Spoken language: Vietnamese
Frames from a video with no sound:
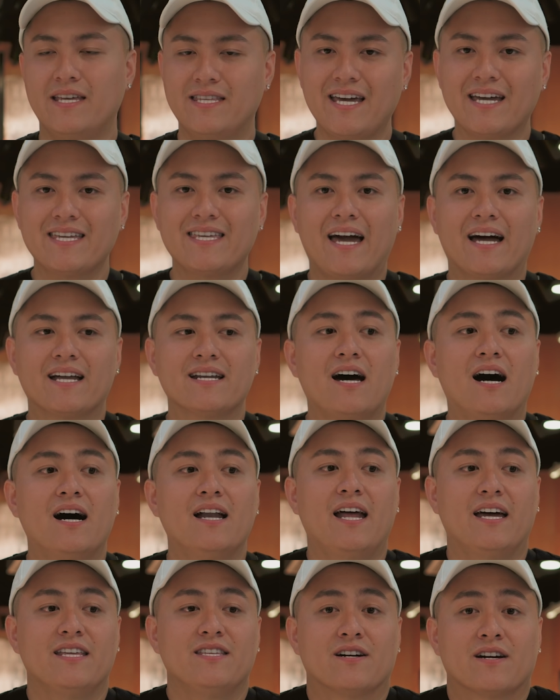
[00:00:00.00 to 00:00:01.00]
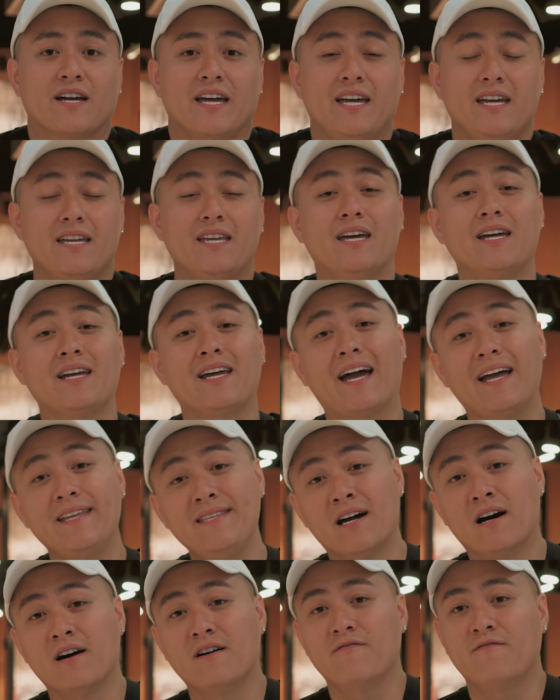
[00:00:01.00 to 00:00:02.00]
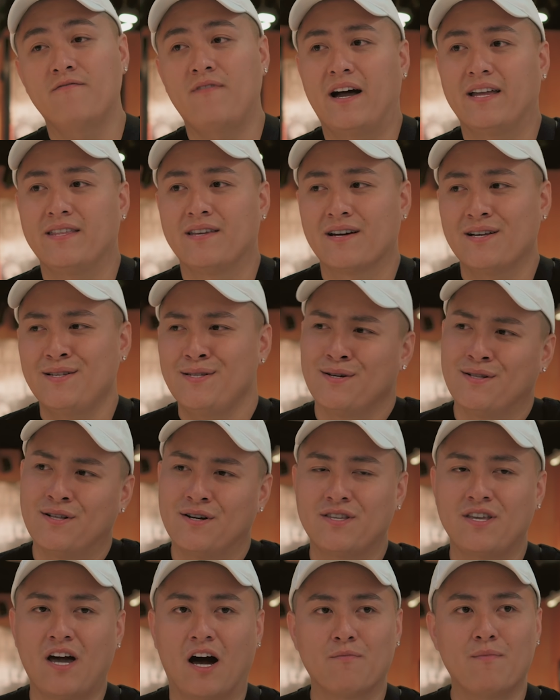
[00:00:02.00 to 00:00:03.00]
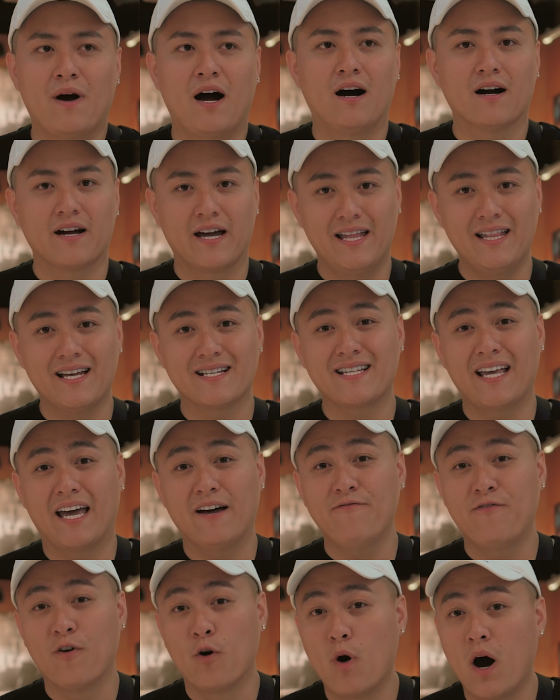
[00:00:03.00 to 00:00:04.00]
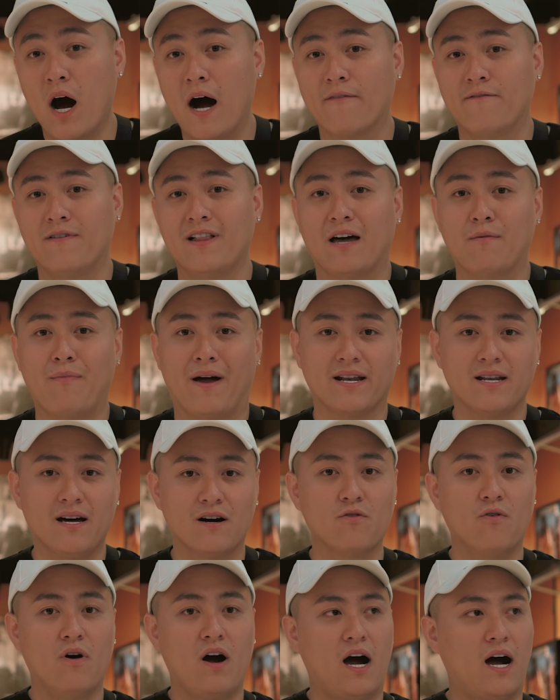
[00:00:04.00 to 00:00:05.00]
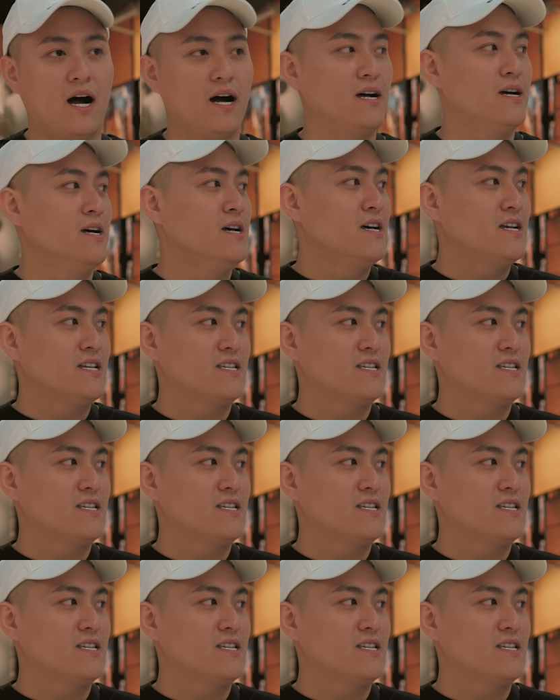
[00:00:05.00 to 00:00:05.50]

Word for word: thì chắc chắn đó là những cái ý kiến cá nhân và những cái sự lựa chọn mà họ nghĩ là sẽ phù hợp với lại bản thân của họ.